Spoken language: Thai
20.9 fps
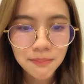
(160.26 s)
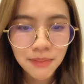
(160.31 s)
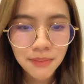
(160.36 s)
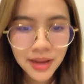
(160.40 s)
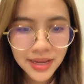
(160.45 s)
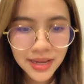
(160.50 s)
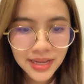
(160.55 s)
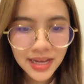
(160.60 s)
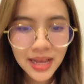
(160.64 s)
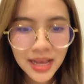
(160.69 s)
ไป
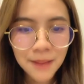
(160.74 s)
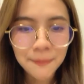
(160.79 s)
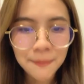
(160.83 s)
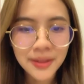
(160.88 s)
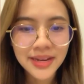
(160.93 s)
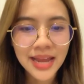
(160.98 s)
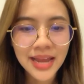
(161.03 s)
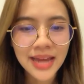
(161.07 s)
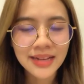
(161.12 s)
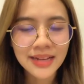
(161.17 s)
ค่ะ ป
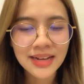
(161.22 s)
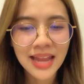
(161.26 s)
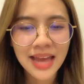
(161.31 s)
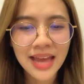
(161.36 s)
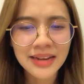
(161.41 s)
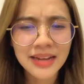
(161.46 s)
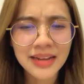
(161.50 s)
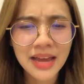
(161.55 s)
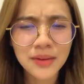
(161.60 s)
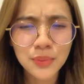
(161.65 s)
ระทัดร้า
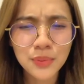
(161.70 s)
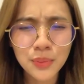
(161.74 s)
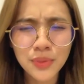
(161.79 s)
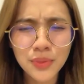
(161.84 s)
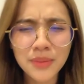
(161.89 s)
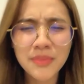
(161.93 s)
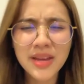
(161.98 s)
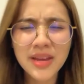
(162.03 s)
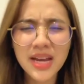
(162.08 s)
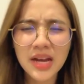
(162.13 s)
นนัด อุ้ย
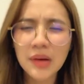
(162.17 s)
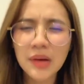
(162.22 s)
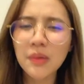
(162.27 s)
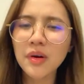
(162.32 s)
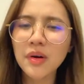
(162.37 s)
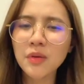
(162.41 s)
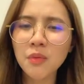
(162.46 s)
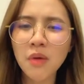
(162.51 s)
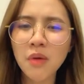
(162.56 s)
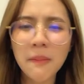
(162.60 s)
ไม่เอา
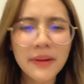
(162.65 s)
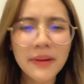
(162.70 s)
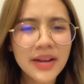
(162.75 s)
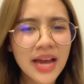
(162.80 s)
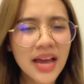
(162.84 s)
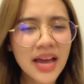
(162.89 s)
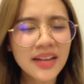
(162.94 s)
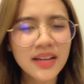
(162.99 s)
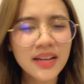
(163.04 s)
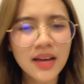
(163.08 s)
กลัวประ
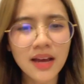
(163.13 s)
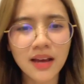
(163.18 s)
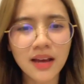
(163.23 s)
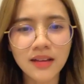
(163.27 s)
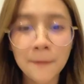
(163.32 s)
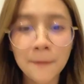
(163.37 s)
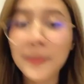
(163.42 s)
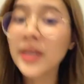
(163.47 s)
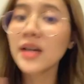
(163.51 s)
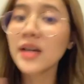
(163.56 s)
ทัดอะ
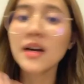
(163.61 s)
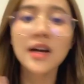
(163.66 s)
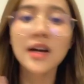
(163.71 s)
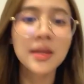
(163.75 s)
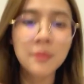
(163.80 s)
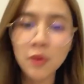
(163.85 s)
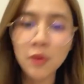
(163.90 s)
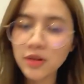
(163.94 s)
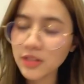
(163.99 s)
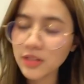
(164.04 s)
ไม่เคย
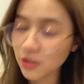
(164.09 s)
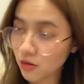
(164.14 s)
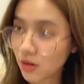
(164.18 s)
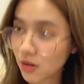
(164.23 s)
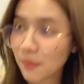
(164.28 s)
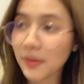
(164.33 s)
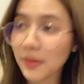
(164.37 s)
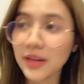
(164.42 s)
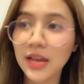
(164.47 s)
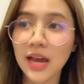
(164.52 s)
บ่นเกี่ยว
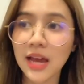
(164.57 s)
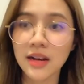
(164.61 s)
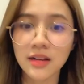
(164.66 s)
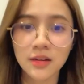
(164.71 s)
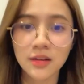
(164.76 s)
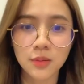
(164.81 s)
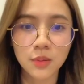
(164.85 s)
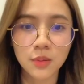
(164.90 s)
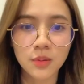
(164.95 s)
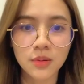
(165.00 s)
กับประทัดเล
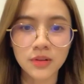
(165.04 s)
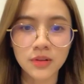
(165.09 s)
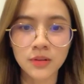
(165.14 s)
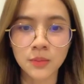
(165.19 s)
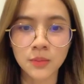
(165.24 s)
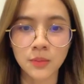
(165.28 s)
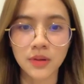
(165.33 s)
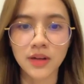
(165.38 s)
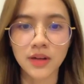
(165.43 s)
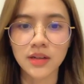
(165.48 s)
ยทุกคนห
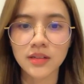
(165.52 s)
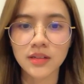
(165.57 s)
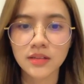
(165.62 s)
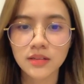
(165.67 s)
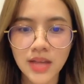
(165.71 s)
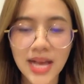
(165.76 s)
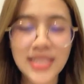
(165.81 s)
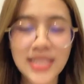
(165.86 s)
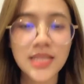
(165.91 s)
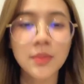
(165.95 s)
นู
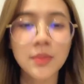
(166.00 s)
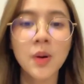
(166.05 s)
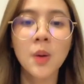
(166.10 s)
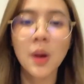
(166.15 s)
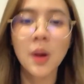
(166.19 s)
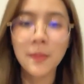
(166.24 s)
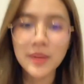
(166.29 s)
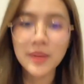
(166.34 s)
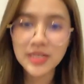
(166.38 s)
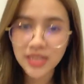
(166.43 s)
อาจจะเพราะ
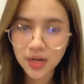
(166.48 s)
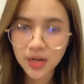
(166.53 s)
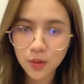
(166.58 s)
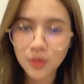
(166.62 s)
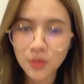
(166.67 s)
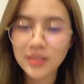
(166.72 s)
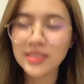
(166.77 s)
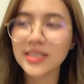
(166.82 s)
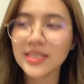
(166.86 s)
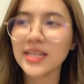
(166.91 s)
ว่าไม่ใช่ค
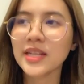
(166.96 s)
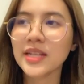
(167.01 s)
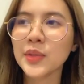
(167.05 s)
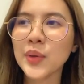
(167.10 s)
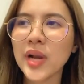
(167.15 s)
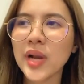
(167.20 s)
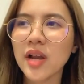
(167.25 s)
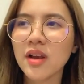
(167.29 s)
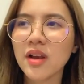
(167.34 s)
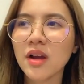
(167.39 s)
นจีนด้
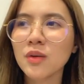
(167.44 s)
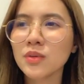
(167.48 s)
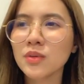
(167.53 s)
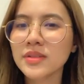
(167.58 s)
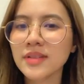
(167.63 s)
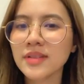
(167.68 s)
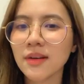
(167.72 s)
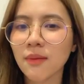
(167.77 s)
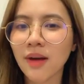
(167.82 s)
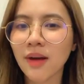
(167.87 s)
วยแล้วก็รู้
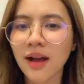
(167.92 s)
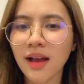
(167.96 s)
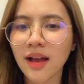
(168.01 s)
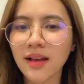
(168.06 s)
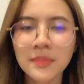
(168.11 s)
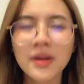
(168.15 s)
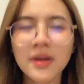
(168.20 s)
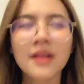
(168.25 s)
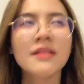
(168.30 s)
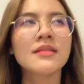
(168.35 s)
สึกว่า
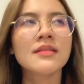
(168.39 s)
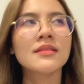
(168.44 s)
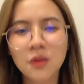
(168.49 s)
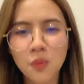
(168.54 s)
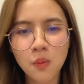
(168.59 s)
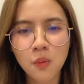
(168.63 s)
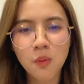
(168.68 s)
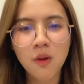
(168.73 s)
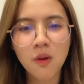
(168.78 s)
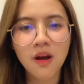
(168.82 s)
เหมือน
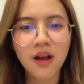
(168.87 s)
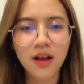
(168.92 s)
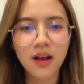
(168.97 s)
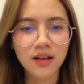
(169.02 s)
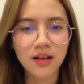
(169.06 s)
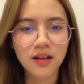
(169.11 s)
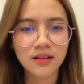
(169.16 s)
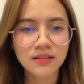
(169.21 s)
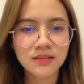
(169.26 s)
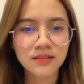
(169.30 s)
กลัว
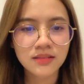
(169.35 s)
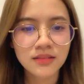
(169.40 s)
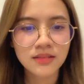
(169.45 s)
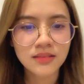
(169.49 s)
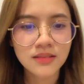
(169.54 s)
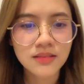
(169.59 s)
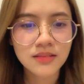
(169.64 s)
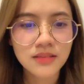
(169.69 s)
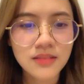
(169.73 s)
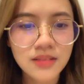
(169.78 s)
เอ
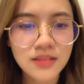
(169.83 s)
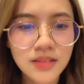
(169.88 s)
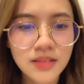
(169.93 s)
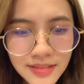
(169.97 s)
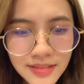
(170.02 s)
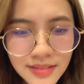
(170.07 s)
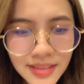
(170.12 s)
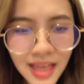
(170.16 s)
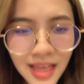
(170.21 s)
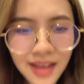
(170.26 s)
อ
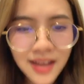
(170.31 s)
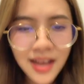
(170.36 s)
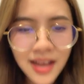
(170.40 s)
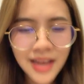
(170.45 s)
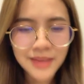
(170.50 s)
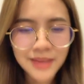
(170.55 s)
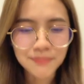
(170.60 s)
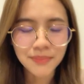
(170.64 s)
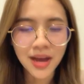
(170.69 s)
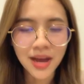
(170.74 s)
ตา
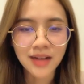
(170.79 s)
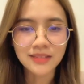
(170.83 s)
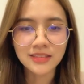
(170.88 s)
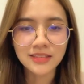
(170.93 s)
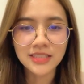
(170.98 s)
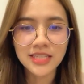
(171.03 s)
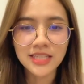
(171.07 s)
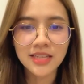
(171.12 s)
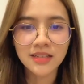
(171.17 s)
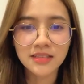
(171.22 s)
ไข่ปัง
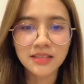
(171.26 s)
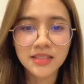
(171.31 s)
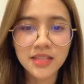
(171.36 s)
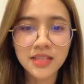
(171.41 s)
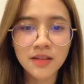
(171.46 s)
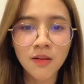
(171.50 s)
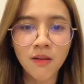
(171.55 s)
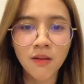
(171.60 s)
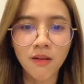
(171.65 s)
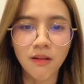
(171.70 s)
จริงจ
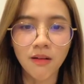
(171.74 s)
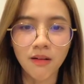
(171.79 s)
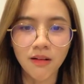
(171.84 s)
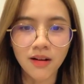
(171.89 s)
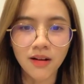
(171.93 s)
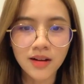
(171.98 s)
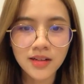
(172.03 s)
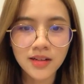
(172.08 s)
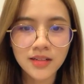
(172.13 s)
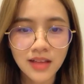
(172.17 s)
ริงหรอ
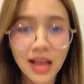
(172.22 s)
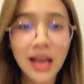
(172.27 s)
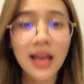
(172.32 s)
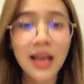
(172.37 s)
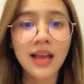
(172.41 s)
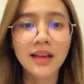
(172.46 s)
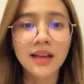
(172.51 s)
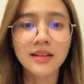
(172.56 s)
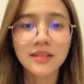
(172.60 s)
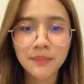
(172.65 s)

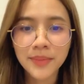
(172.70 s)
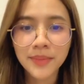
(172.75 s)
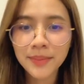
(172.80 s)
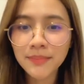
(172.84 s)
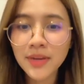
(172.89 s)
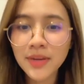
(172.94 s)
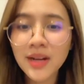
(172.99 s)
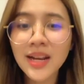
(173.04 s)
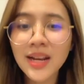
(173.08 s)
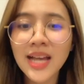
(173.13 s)
อ่ะ เม
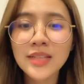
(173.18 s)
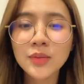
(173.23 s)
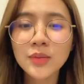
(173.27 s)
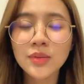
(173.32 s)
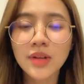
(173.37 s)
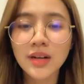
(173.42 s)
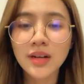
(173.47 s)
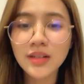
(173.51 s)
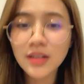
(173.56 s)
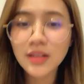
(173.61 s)
มเบอร์ ล่าสุ
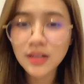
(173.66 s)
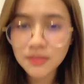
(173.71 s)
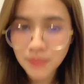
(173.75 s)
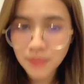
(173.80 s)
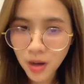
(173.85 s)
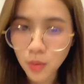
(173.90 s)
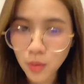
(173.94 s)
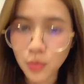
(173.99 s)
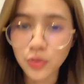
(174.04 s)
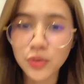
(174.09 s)
ดก็คือ
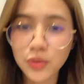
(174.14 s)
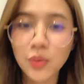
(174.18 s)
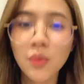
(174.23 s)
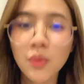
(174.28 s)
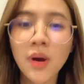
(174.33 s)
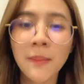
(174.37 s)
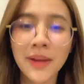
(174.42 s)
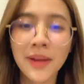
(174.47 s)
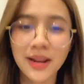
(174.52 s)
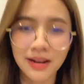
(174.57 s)
เหมารถทั
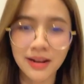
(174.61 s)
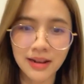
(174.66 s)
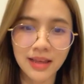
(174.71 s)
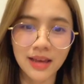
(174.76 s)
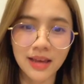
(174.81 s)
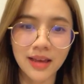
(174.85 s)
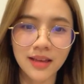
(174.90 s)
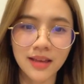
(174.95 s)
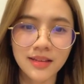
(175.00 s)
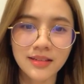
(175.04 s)
วร์ไปแล้ว
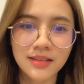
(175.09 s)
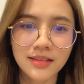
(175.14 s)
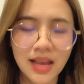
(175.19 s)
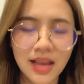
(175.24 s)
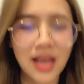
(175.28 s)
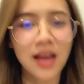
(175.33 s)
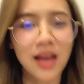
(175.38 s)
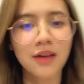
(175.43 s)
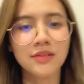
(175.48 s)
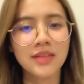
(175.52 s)
นะ
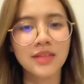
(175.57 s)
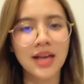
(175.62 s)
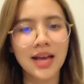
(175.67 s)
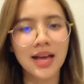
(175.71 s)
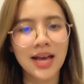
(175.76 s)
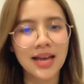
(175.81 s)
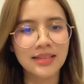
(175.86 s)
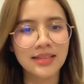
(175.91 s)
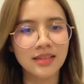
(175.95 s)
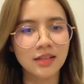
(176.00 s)
อ้าวตา
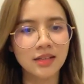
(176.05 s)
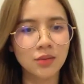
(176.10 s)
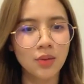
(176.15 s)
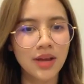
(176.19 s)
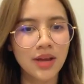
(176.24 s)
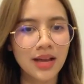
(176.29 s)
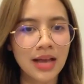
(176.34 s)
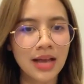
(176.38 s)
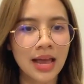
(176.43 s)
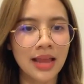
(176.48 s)
ไข่จะช่
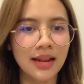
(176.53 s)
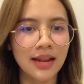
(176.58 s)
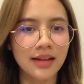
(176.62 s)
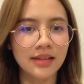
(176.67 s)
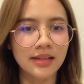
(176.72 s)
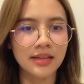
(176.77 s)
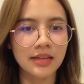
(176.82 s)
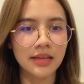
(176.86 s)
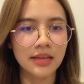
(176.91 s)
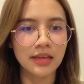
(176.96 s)
วยใครล่ะ
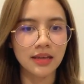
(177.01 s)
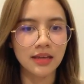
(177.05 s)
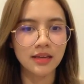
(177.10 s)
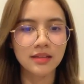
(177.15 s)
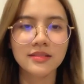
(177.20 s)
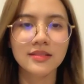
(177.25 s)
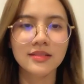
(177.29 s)
ทีนี้